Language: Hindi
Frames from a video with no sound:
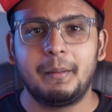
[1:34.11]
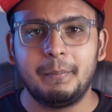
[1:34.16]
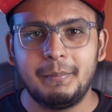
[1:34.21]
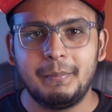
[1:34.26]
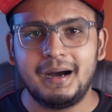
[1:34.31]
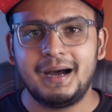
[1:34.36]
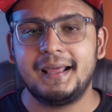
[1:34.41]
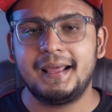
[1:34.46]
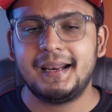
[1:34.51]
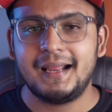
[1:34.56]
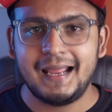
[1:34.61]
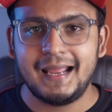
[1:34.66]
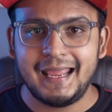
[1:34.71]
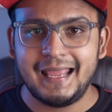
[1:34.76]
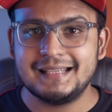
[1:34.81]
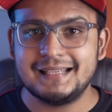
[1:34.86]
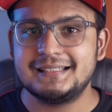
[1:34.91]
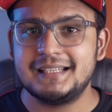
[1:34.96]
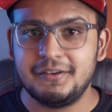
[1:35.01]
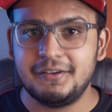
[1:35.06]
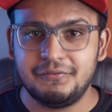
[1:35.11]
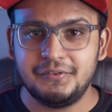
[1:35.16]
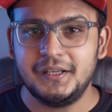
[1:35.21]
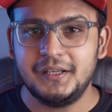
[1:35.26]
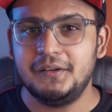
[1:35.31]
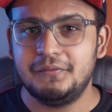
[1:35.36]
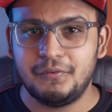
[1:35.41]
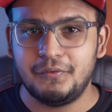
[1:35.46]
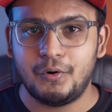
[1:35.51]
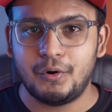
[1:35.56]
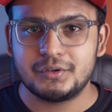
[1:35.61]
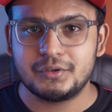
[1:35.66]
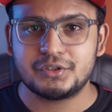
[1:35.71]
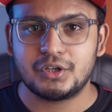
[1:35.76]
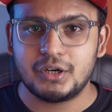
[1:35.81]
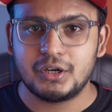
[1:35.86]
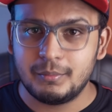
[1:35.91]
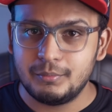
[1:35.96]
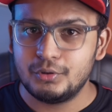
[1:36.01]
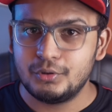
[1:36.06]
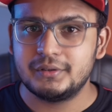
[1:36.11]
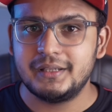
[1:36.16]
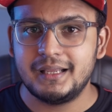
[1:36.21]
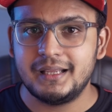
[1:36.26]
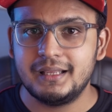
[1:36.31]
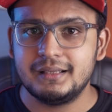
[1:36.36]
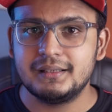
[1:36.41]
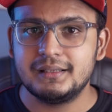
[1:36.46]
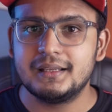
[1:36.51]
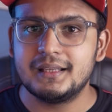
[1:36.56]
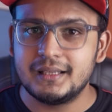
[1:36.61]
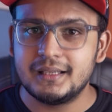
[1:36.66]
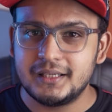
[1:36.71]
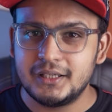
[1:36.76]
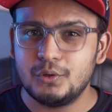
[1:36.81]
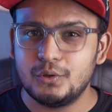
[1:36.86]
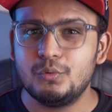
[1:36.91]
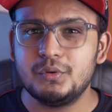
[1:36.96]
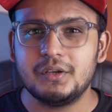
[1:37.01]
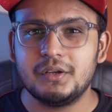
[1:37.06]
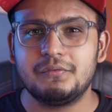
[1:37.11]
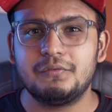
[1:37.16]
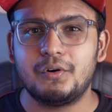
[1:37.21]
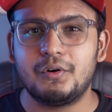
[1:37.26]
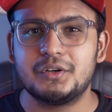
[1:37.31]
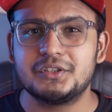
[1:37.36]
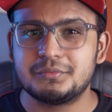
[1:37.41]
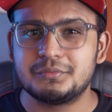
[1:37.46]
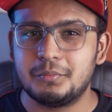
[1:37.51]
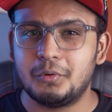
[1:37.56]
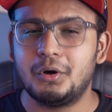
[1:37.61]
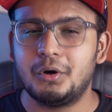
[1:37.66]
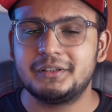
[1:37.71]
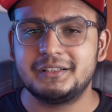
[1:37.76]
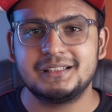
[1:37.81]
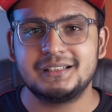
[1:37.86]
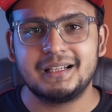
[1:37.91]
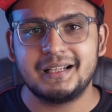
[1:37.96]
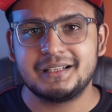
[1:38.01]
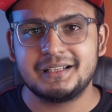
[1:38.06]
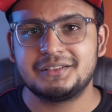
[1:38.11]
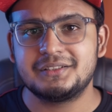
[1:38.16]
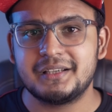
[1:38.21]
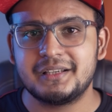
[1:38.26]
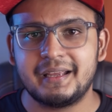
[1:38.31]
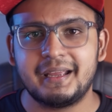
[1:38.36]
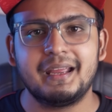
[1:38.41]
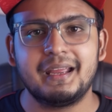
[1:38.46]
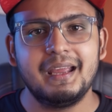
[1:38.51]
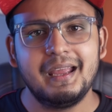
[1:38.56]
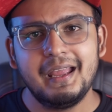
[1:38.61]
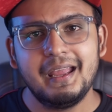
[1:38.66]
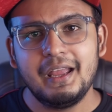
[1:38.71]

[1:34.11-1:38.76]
12 ऐसे फ्री फॉन्ट्स और हम लोग देखेंगे कि क्यों ये फॉन्ट्स बहुत ही ज़्यादा अच्छे हैं